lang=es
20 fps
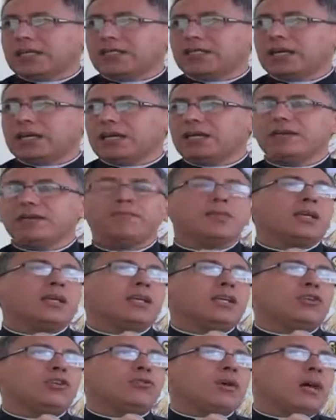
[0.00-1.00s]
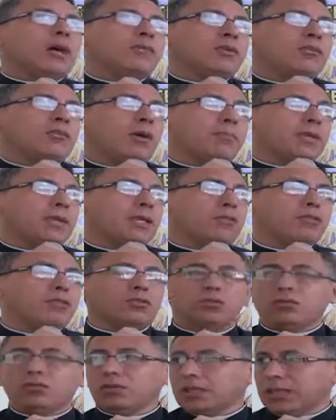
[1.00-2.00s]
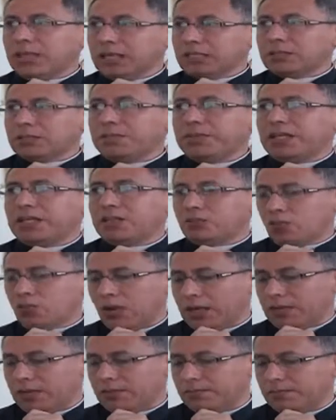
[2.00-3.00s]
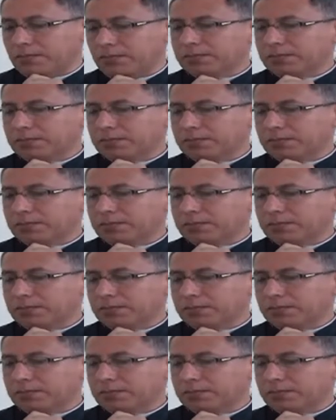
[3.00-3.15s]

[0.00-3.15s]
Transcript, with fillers: eclesial y un avivamiento espiritual.